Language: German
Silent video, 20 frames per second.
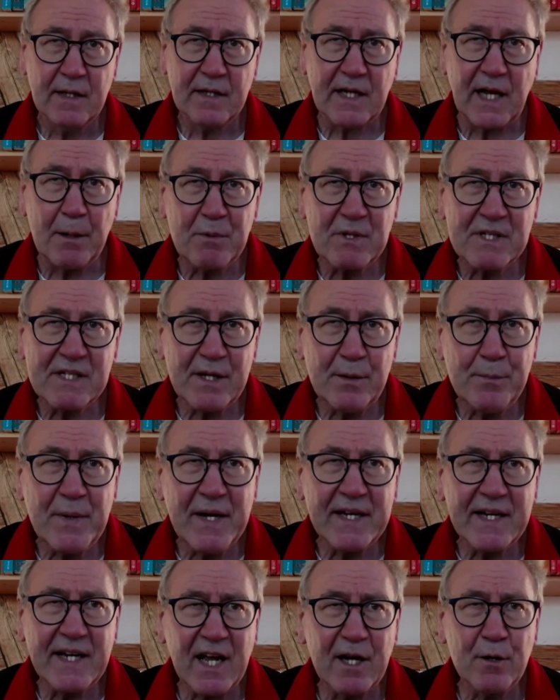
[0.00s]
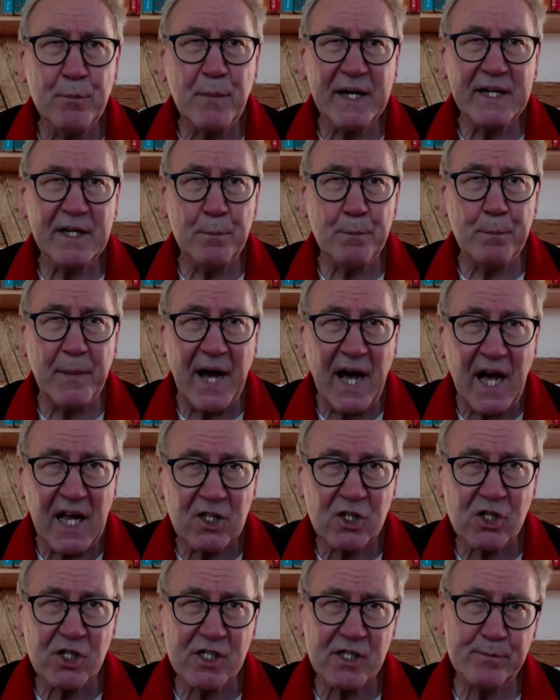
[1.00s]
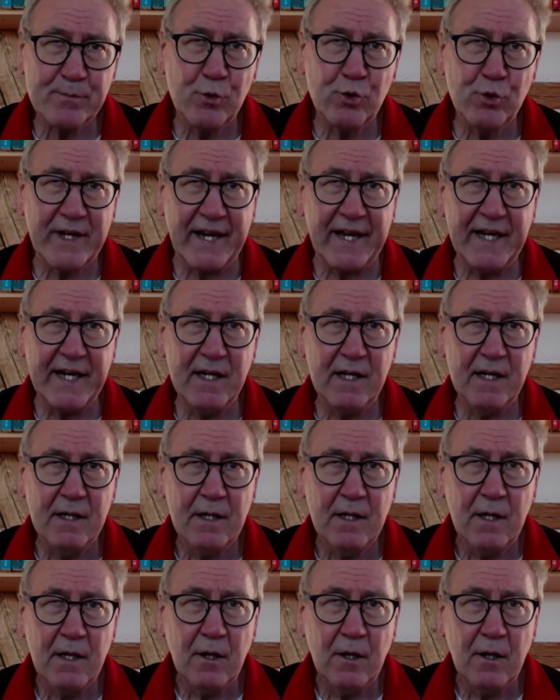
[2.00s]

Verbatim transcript: gab es immerhin ein mathematisches Modell,